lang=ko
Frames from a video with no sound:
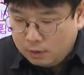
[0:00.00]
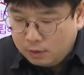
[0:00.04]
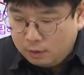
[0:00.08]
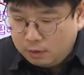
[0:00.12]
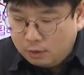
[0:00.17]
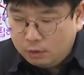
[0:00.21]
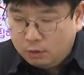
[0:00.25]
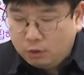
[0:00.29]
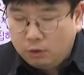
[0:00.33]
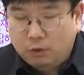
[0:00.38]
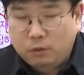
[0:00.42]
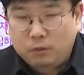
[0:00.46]

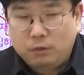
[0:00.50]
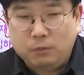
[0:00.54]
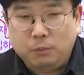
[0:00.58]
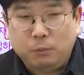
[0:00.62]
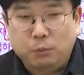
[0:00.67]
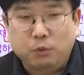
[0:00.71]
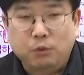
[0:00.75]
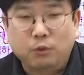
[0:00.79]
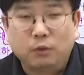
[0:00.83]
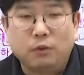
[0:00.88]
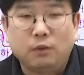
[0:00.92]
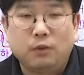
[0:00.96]
어
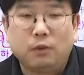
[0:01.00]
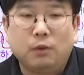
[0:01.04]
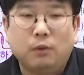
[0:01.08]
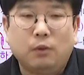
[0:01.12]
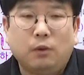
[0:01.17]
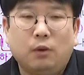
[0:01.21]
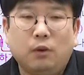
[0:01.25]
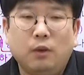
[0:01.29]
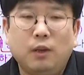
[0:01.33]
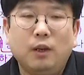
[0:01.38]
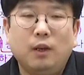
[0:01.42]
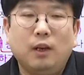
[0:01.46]
보통 이제
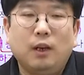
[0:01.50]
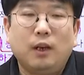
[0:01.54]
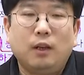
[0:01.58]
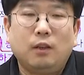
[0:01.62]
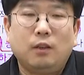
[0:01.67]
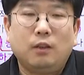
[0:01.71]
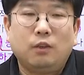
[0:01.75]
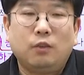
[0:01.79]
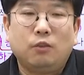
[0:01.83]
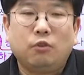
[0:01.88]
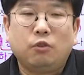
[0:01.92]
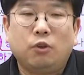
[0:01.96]

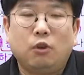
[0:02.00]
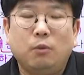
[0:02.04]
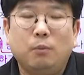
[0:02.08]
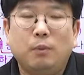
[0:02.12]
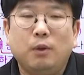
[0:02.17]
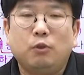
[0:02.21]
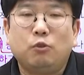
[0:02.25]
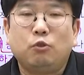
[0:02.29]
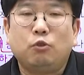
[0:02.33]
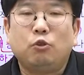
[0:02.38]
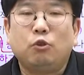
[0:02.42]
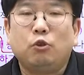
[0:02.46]
어린아이들이
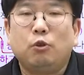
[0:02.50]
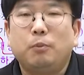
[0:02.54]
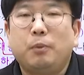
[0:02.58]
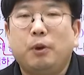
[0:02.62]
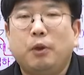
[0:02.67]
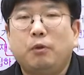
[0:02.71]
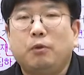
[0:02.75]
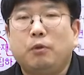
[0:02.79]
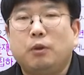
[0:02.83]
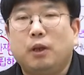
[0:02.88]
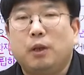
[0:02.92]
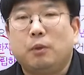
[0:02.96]
처음에 술을
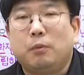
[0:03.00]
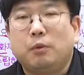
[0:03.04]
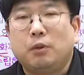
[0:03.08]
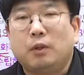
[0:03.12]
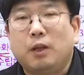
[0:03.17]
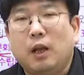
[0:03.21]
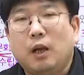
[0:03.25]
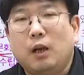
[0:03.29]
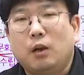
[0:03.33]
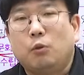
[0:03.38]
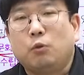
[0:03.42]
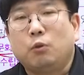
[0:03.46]
배우는 게 뭐
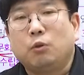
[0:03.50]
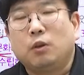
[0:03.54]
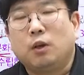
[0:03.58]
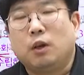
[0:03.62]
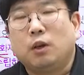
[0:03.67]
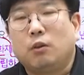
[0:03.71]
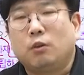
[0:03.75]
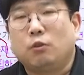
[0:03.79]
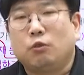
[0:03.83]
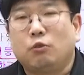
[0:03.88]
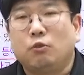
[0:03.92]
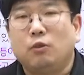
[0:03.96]

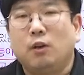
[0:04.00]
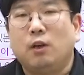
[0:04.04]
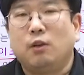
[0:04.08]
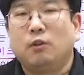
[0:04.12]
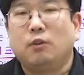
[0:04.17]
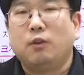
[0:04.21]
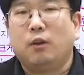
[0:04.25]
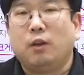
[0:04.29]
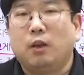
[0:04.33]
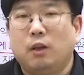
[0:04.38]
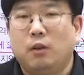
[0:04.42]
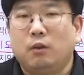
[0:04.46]
고등학교
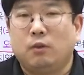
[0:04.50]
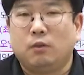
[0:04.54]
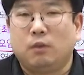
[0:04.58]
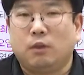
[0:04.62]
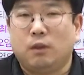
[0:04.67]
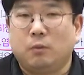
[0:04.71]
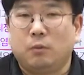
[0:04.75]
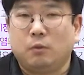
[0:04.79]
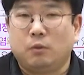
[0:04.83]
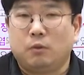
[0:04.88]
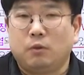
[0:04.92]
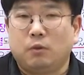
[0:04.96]
수학여행 이런
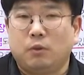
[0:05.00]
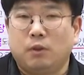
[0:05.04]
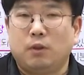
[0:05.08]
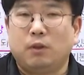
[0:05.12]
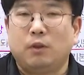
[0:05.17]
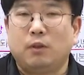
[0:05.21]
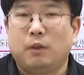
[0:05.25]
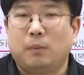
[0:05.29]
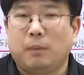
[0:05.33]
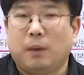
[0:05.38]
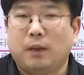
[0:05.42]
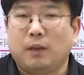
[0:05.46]
데 뭐
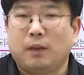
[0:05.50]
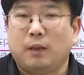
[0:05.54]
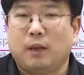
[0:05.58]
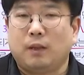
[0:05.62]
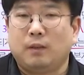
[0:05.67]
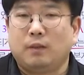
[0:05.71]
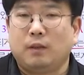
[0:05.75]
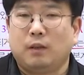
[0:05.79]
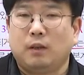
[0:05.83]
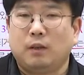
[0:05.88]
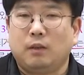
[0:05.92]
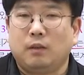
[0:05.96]
이런 데 많이
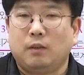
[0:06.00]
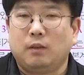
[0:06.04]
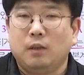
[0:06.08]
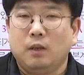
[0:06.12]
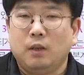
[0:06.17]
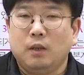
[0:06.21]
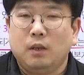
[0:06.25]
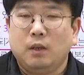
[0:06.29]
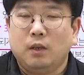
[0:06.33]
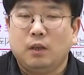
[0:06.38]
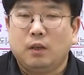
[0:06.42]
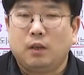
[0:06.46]
가잖아요.
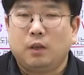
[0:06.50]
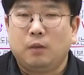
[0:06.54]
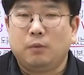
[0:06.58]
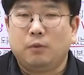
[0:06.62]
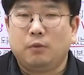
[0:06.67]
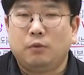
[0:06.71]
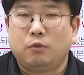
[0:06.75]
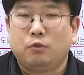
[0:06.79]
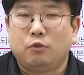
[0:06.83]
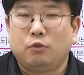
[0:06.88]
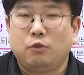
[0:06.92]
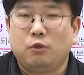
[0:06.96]

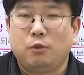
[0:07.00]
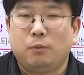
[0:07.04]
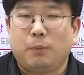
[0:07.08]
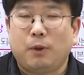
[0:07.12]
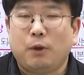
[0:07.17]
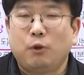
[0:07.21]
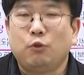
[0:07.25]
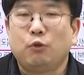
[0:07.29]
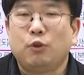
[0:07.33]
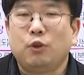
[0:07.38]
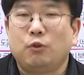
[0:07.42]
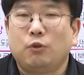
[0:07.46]
그러면서 술을
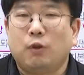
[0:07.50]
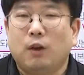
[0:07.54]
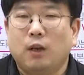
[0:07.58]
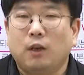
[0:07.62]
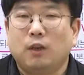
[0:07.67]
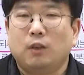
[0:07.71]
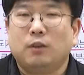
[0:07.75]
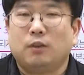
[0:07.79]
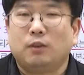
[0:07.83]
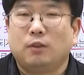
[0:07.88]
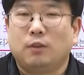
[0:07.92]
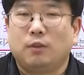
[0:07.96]
배우기도
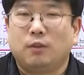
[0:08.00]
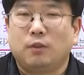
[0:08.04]
하거든요.